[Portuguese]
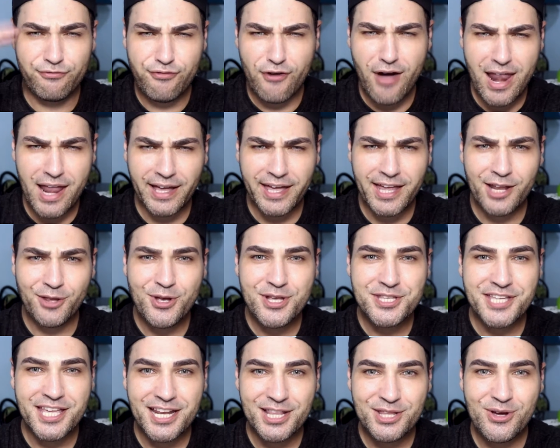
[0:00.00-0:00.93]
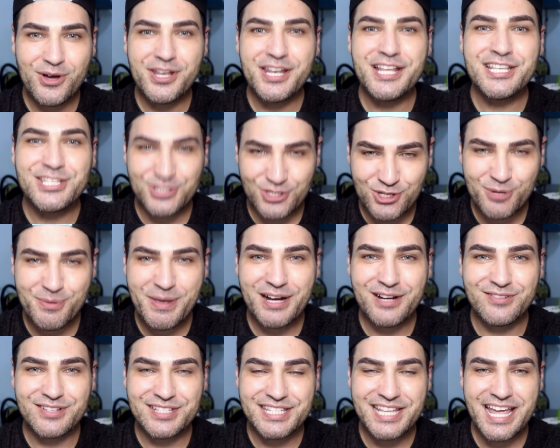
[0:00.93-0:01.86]
Fala queridões, queridonas, tudo
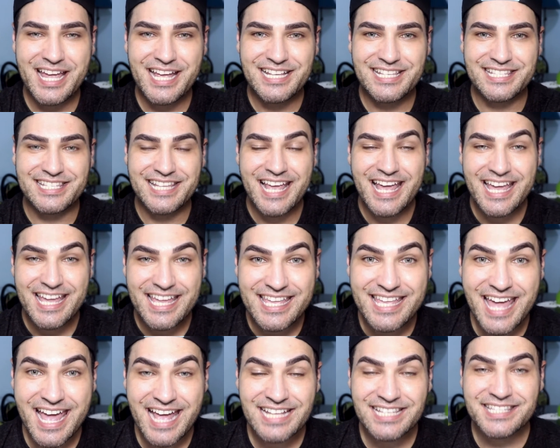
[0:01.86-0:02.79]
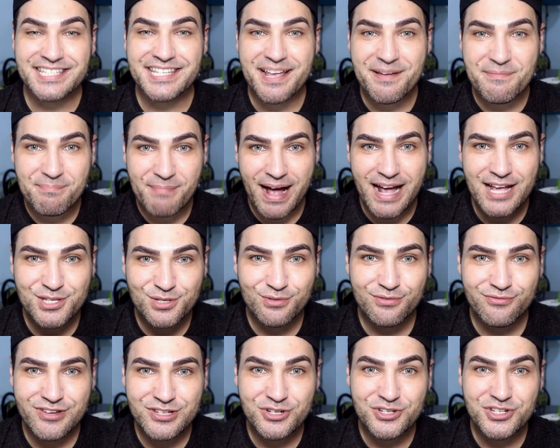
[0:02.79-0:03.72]
bem com vocês? E esse é mais
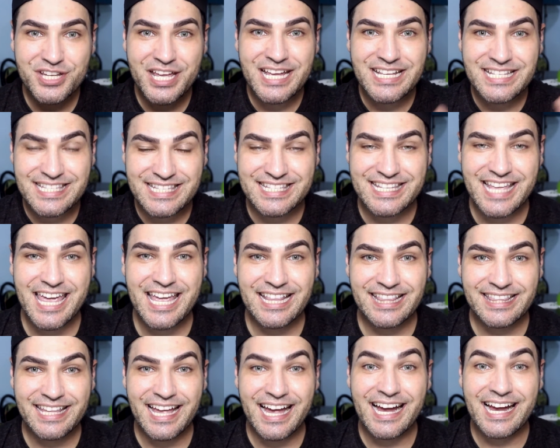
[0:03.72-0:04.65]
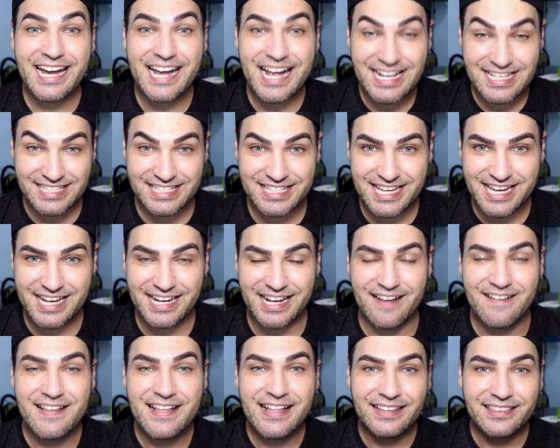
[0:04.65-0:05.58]
um vídeo de receita
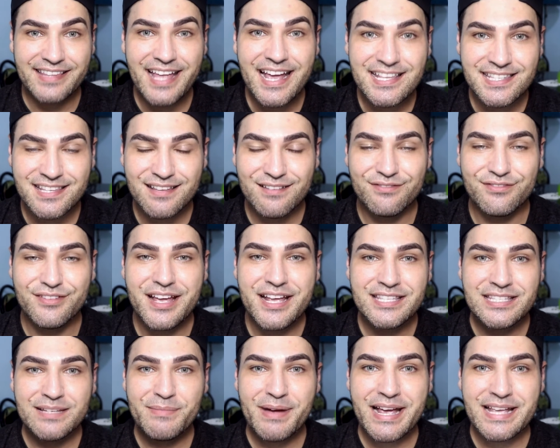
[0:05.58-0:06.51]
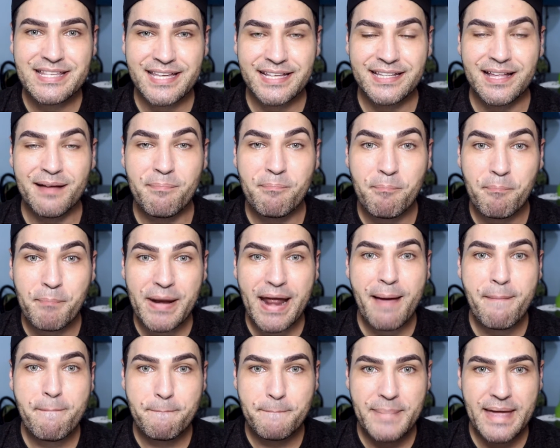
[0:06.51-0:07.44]
caseira. Dessa vez é uma receita
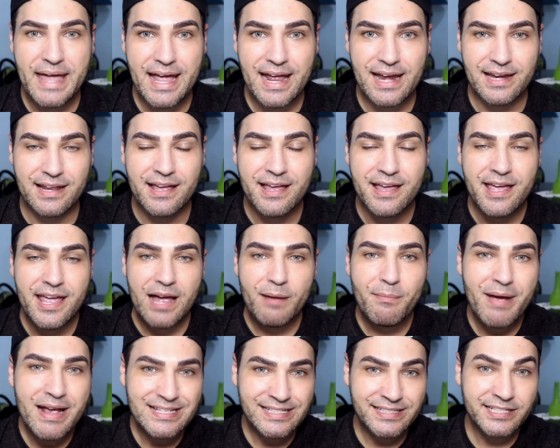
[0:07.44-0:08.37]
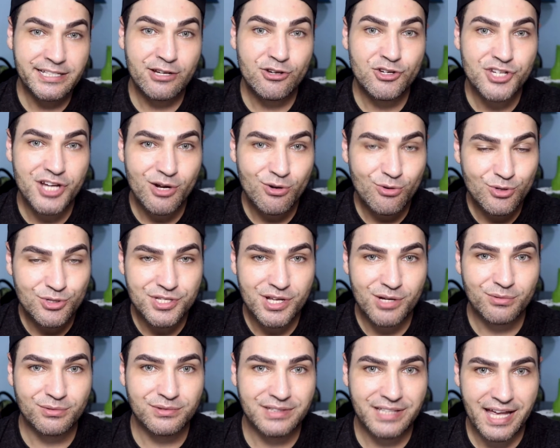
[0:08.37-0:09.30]
pra pele. É uma receita que eu já uso
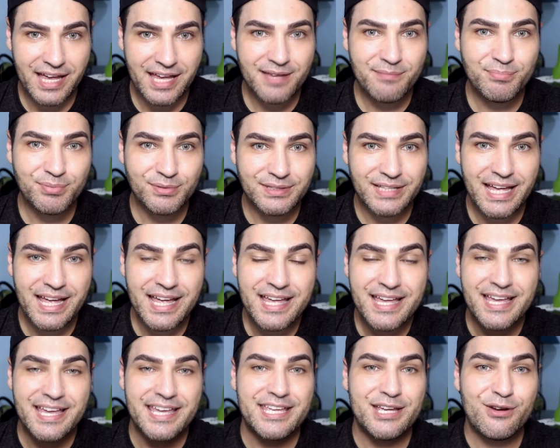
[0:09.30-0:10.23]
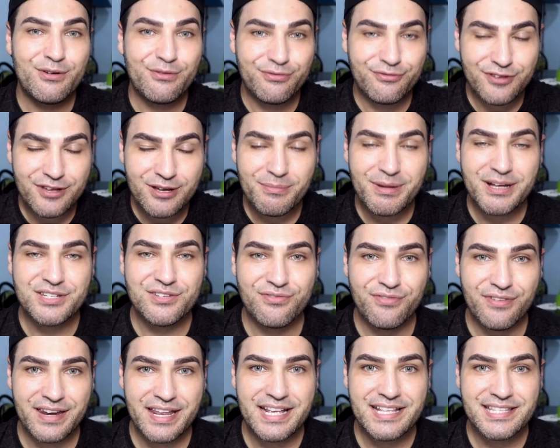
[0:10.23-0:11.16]
há um tempo, né? E eu vi uma
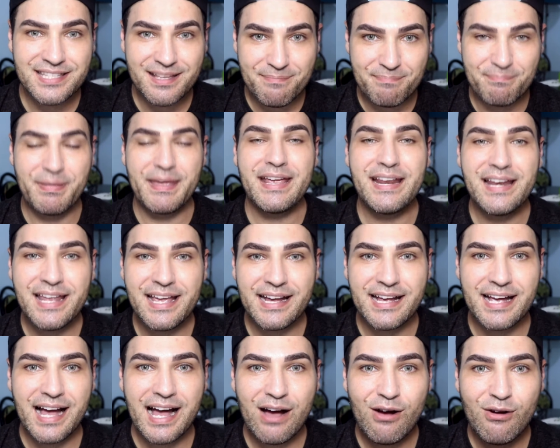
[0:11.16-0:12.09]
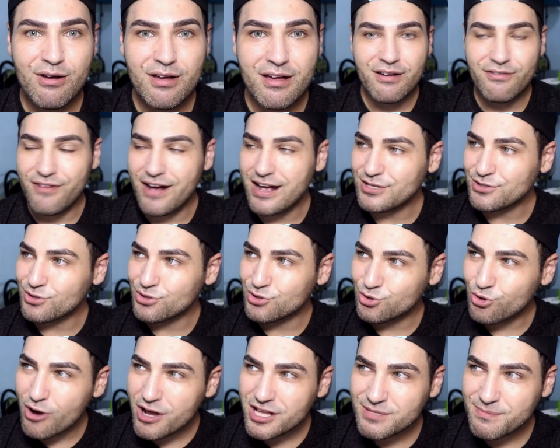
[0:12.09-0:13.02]
diferença bem legal. Faz uns
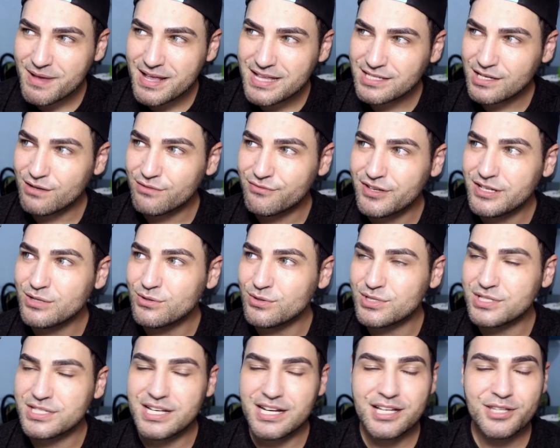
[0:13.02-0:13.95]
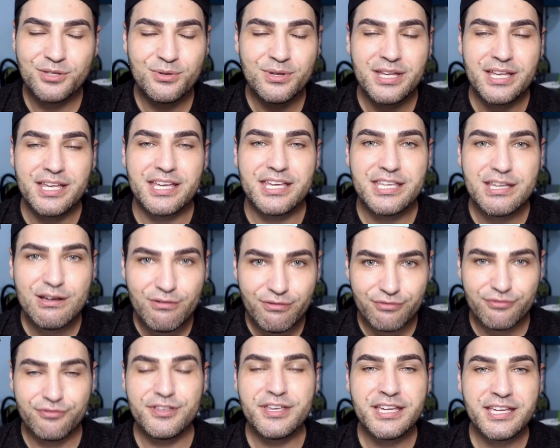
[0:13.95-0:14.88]
dois meses que eu venho usando e eu
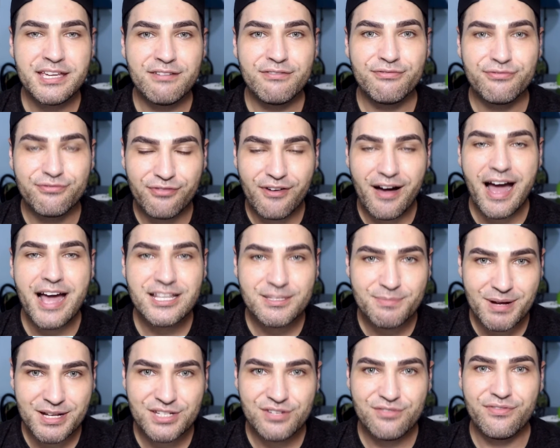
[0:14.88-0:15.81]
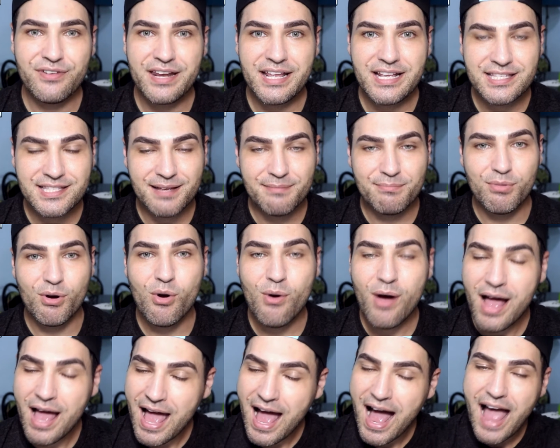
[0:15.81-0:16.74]
vi que faz uma diferença
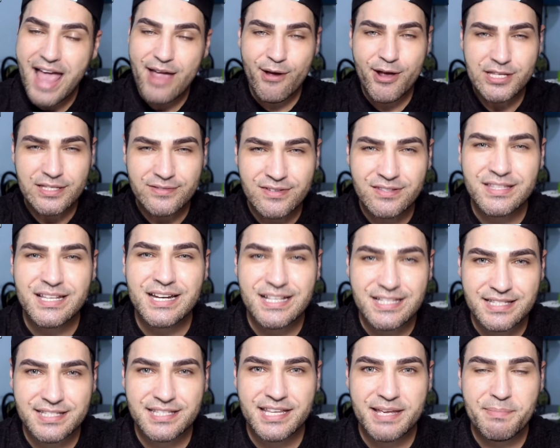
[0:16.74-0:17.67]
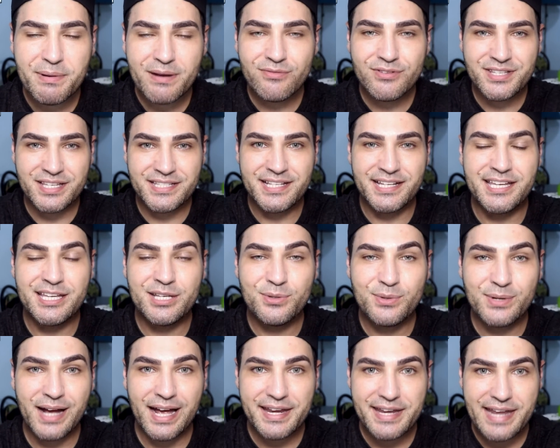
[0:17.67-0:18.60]
boa. Aí eu resolvi trazer para vocês aqui
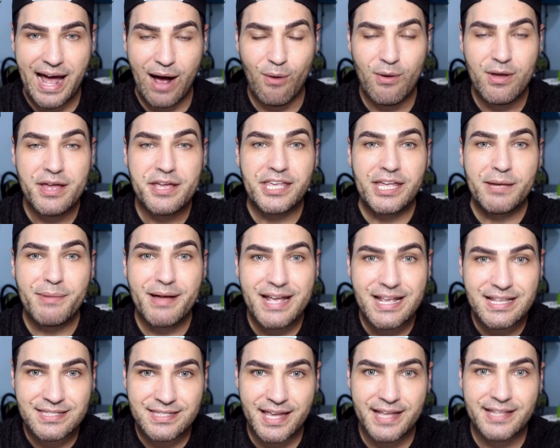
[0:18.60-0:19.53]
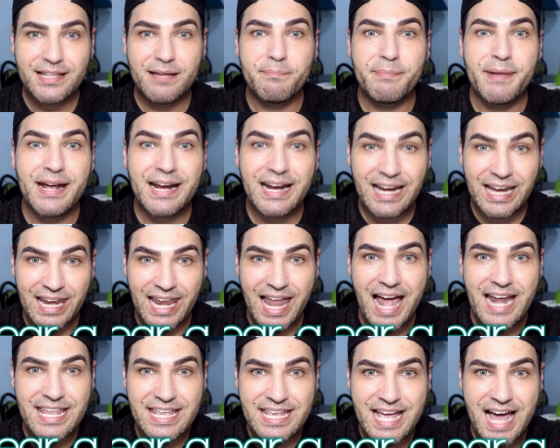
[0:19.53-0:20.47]
no canal, que é uma receita para
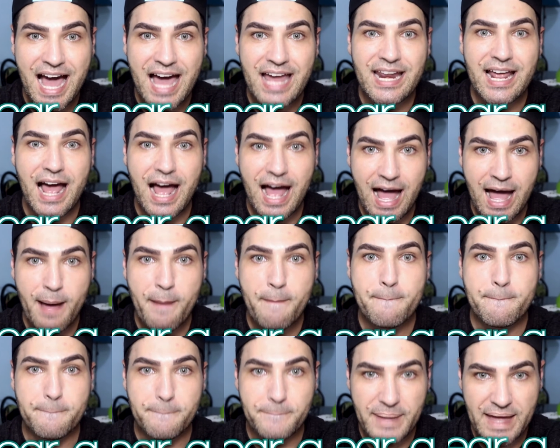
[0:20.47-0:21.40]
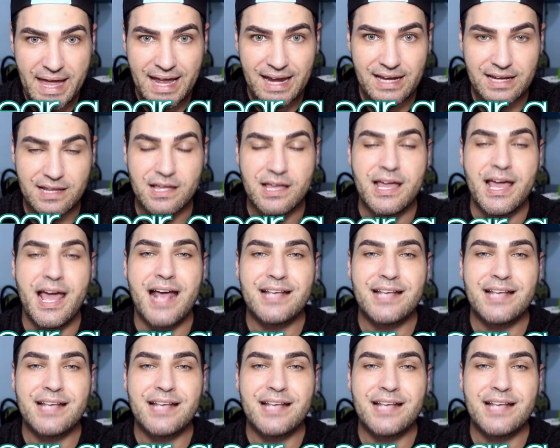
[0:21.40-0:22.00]
clarear a pele.